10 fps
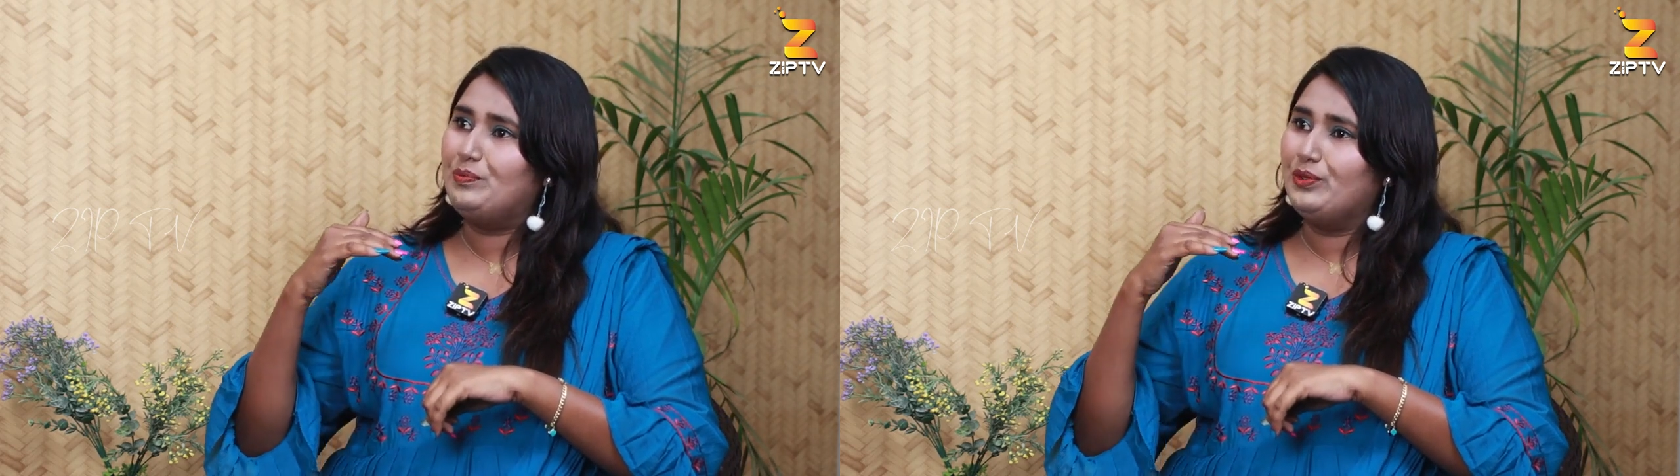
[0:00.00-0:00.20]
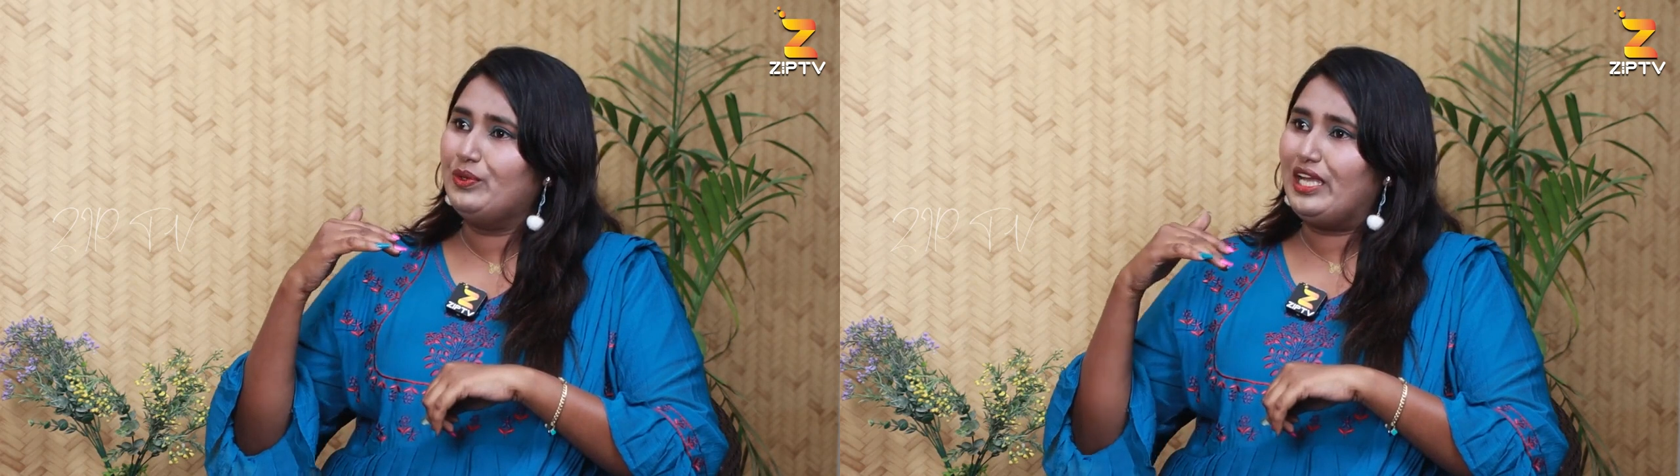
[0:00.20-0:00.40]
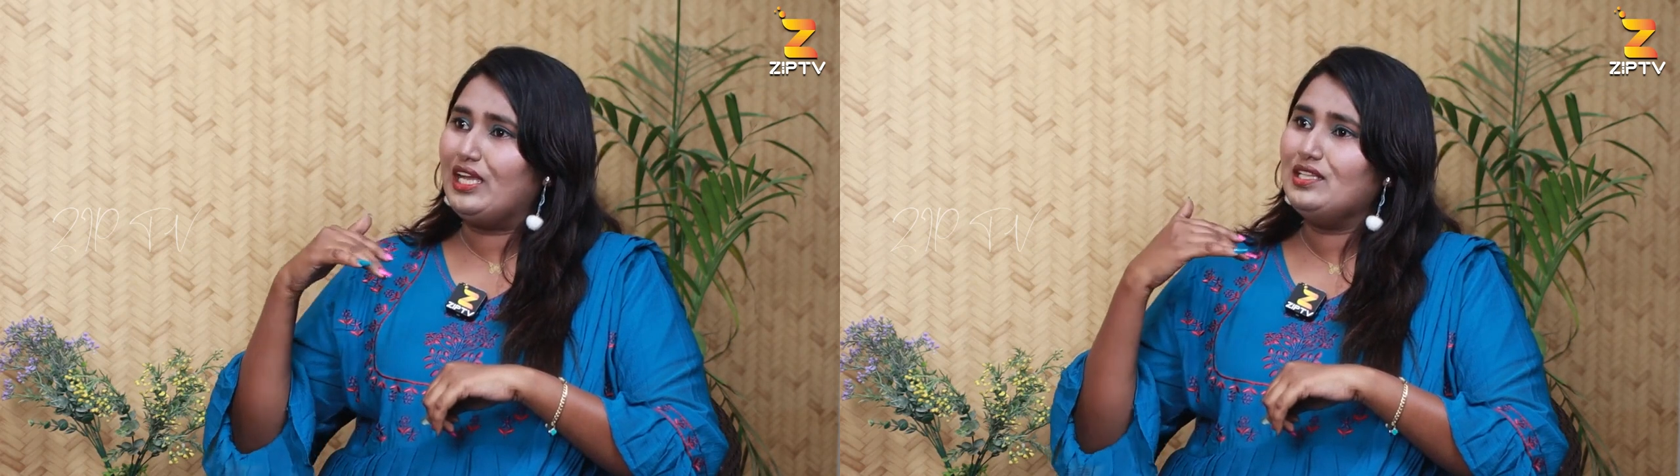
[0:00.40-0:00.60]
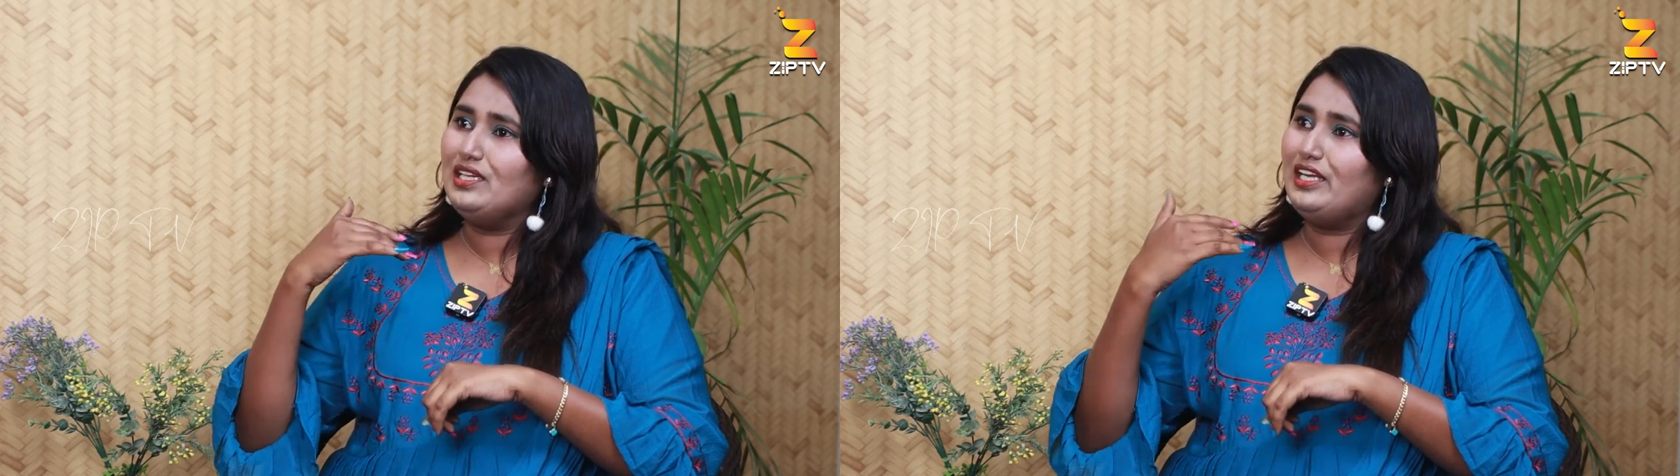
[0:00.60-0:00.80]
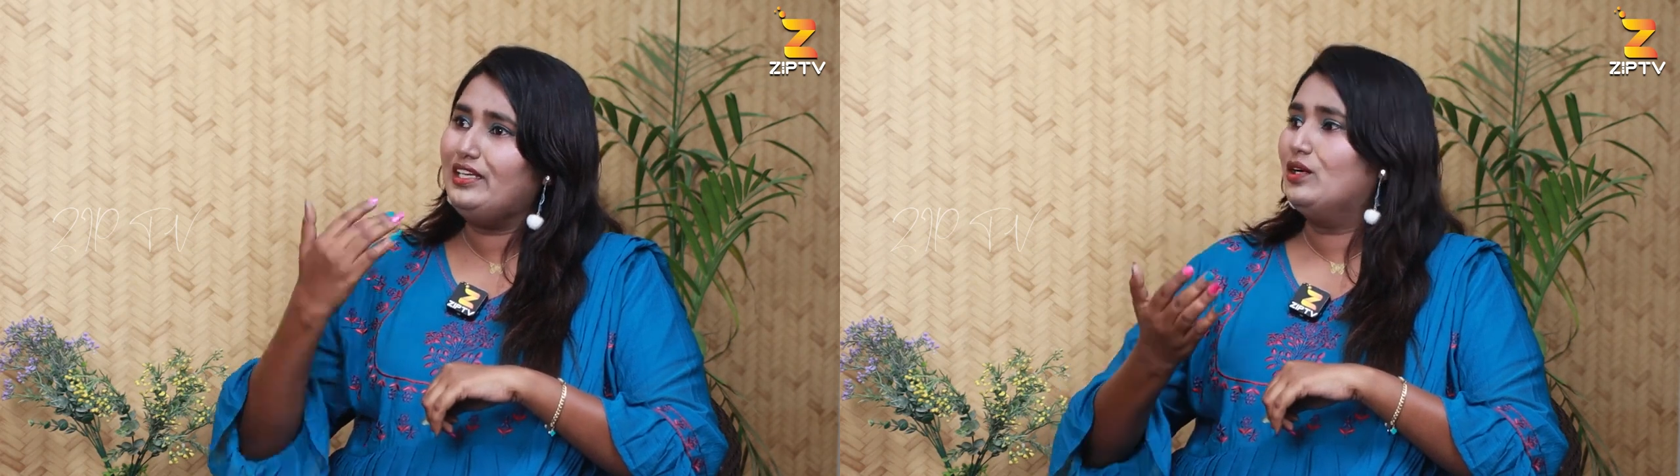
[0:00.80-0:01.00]
ఇప్పుడు ఏది
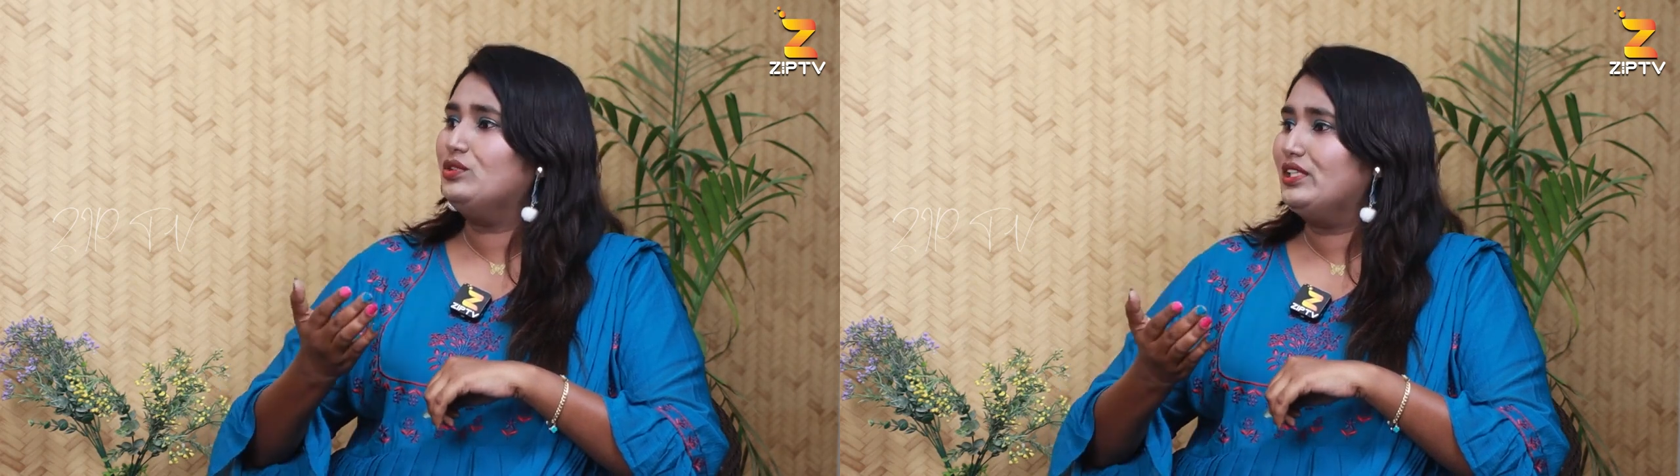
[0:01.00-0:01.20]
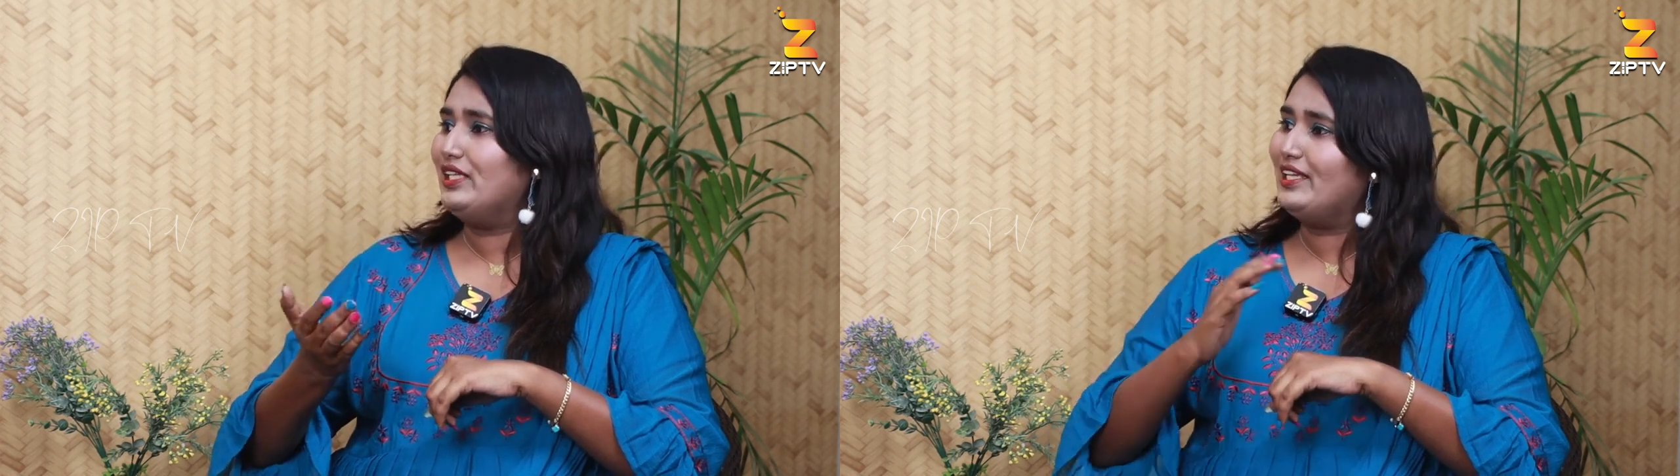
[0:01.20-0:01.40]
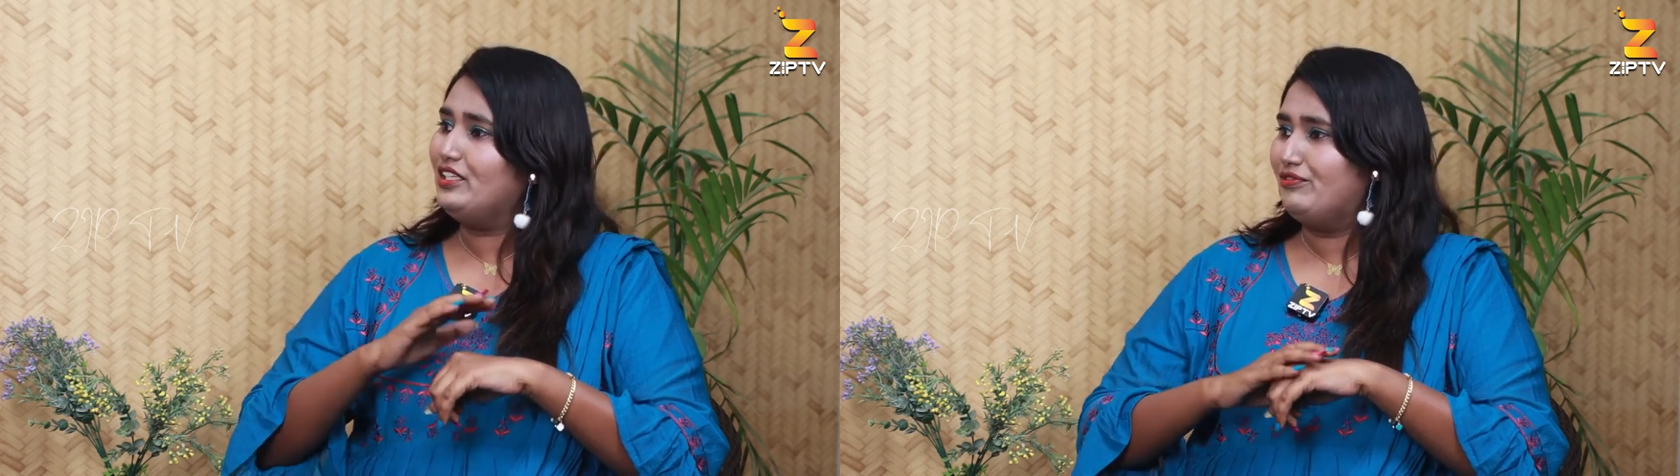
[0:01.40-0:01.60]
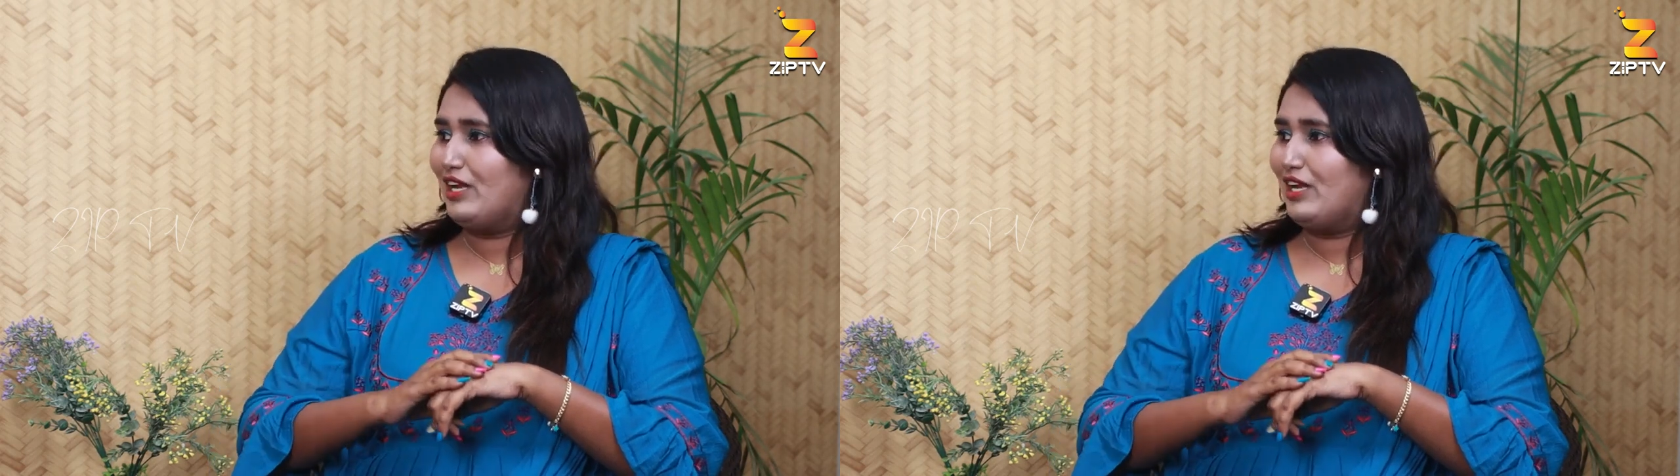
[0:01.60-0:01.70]
హిట్ అవుతుంది ఏది